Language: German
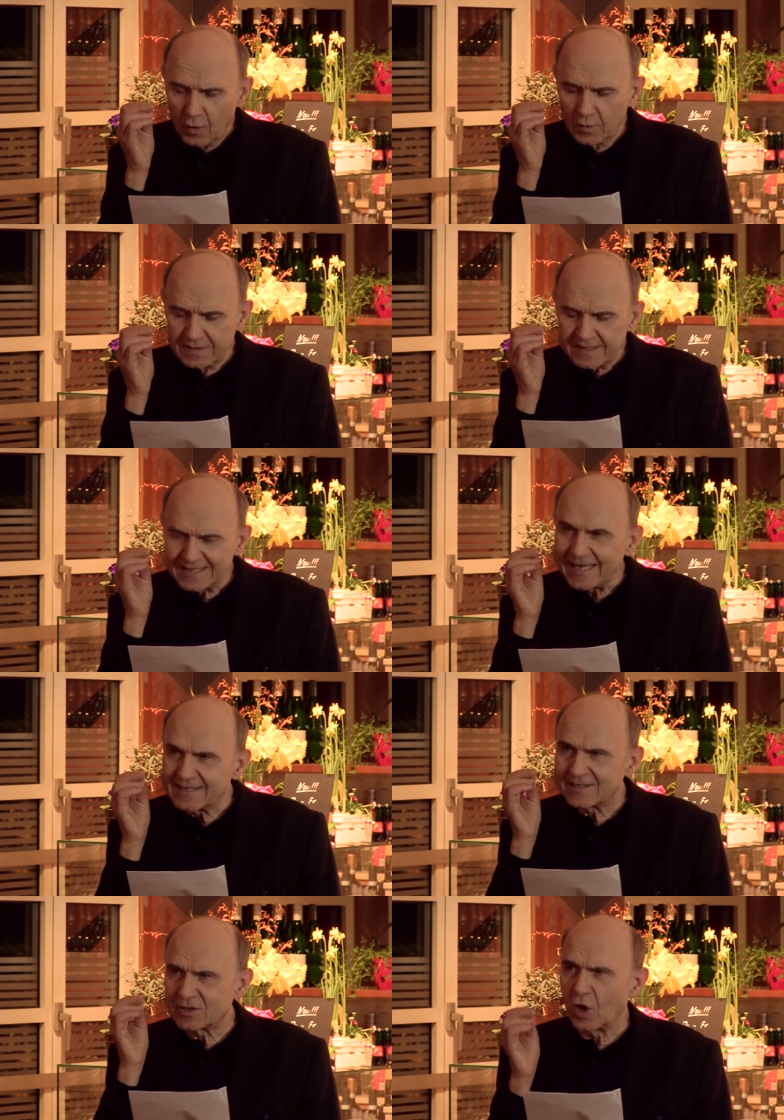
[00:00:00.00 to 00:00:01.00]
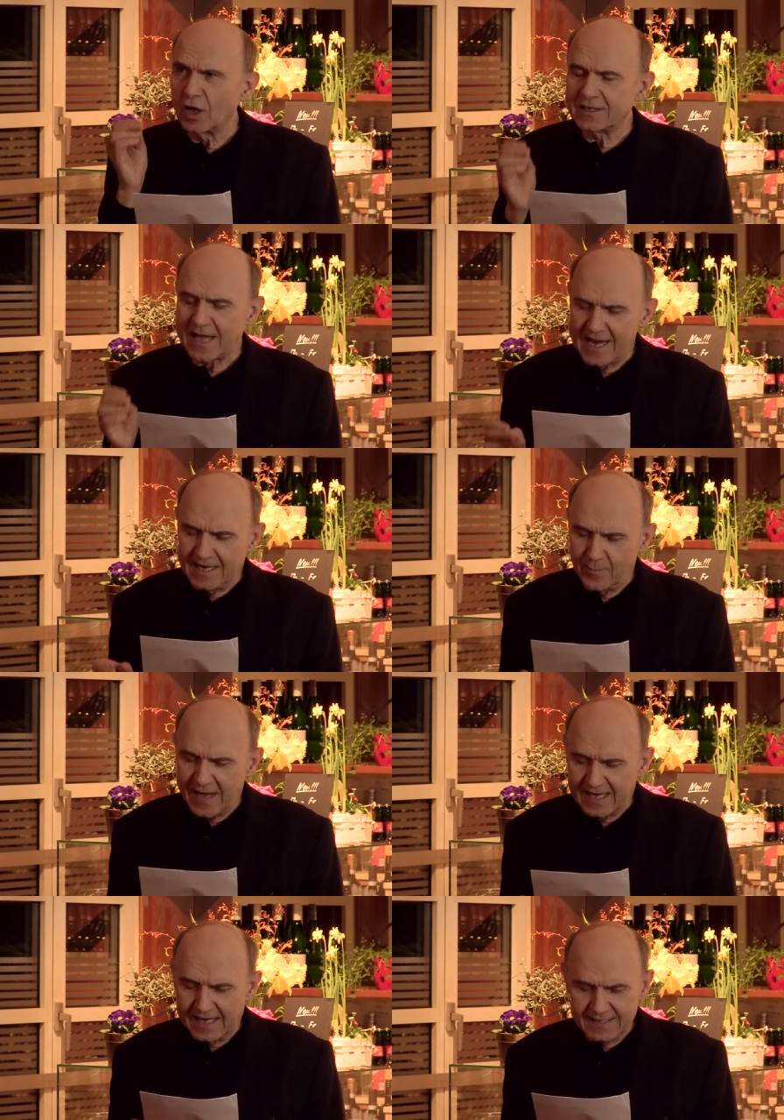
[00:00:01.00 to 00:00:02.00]
und setzt dort einen
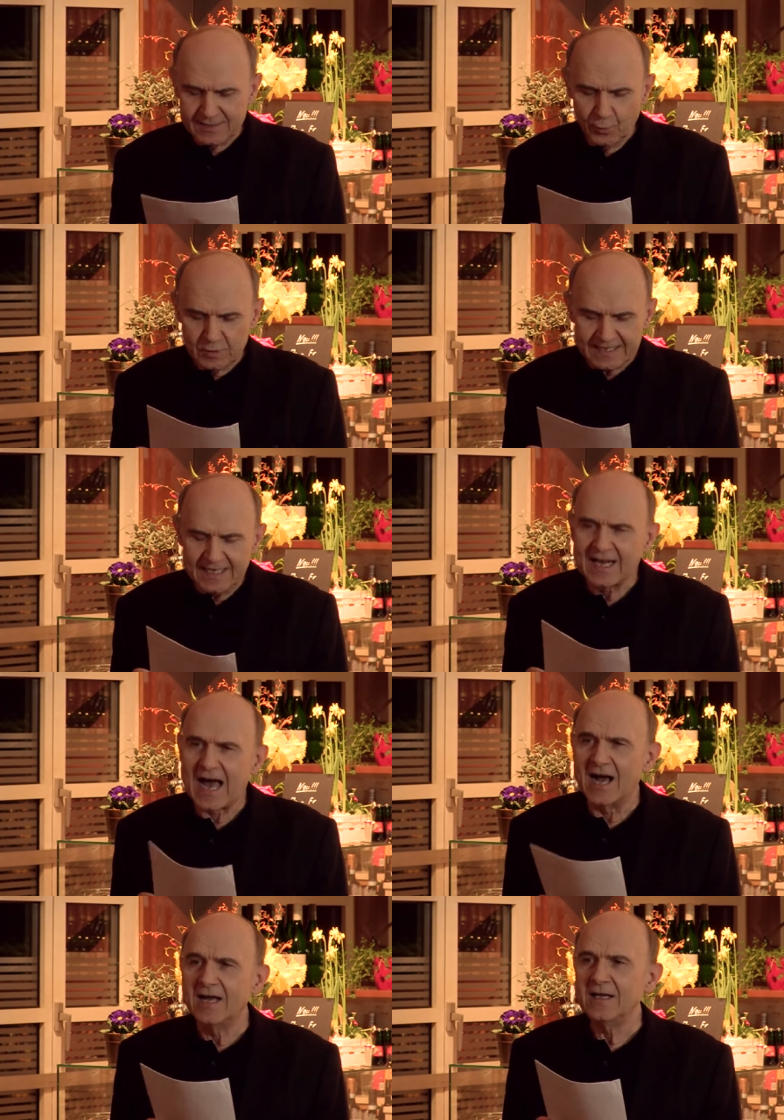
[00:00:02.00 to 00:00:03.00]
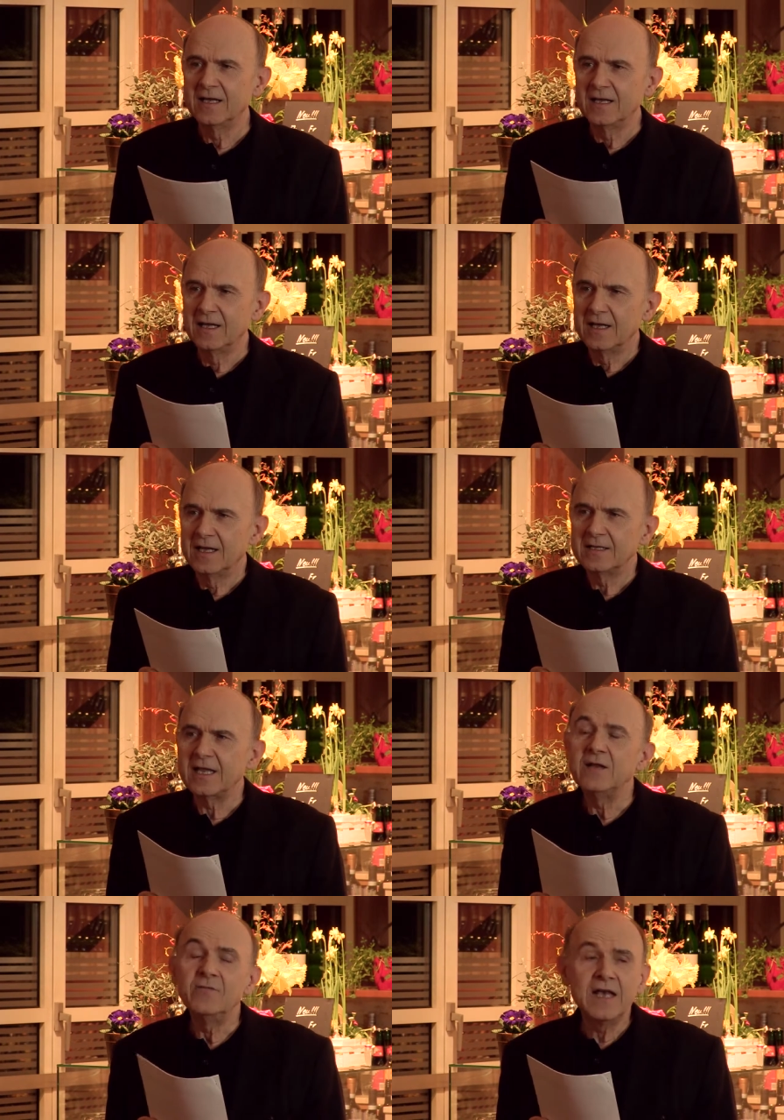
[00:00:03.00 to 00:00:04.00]
Mechanismus in Gang,
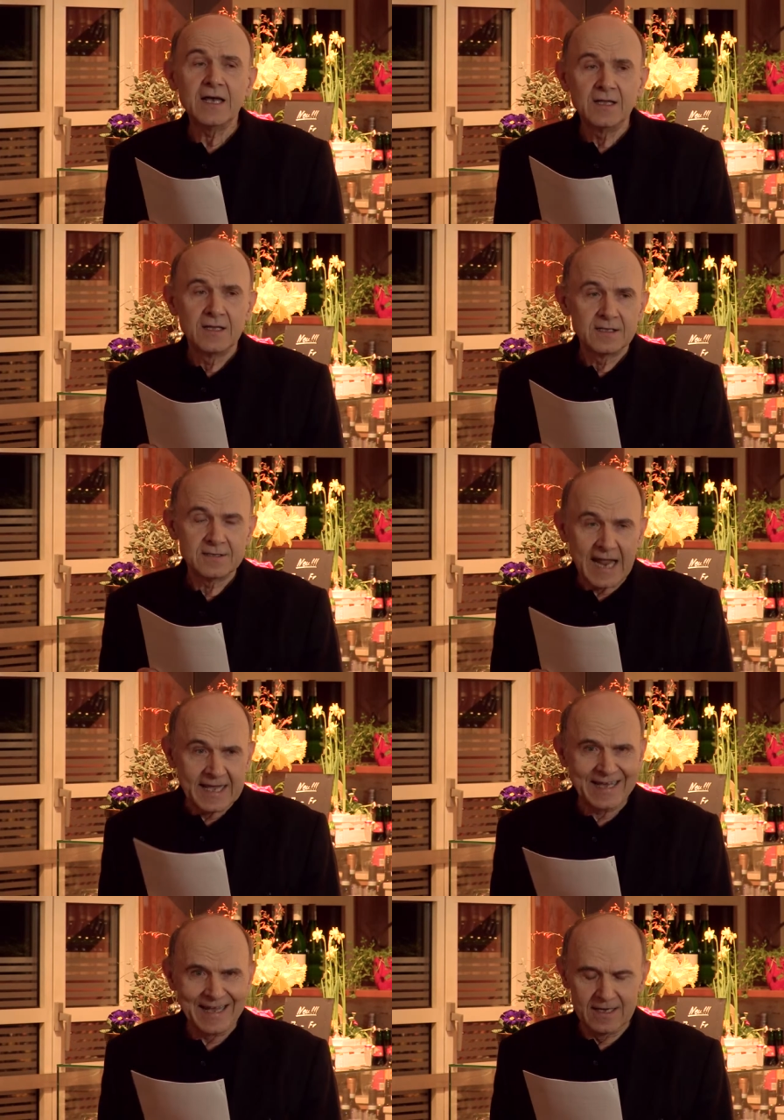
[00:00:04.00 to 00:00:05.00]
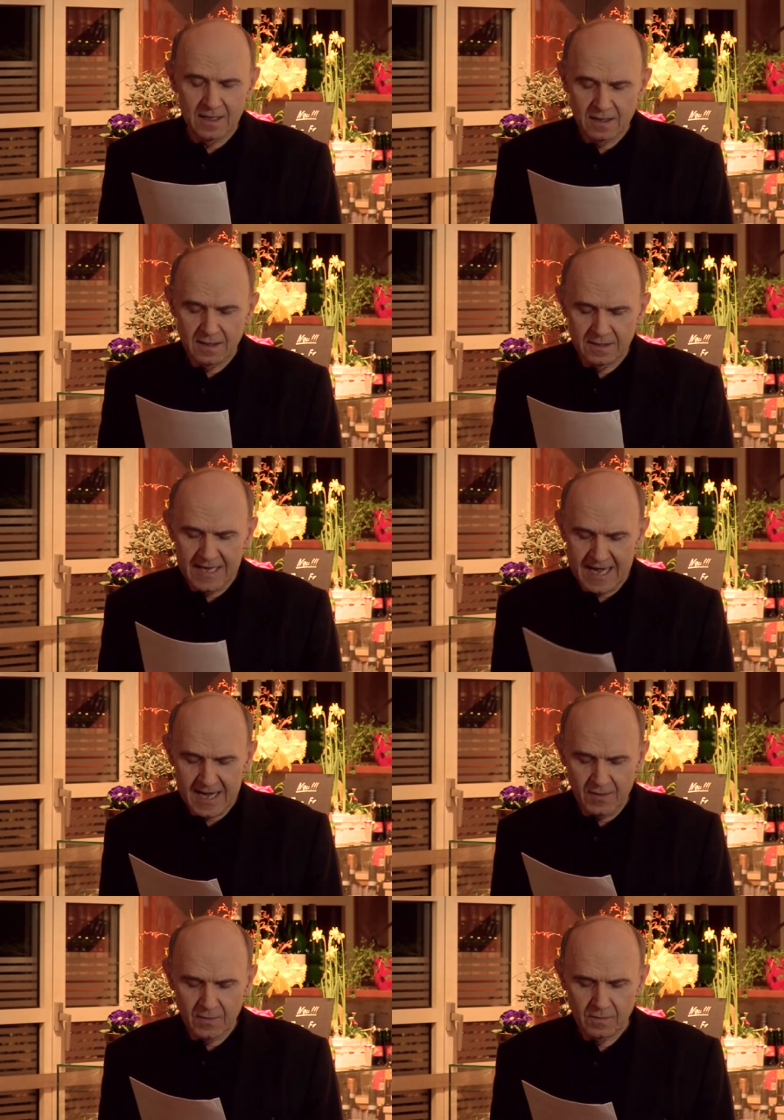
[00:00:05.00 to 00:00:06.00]
den wir Denken nennen.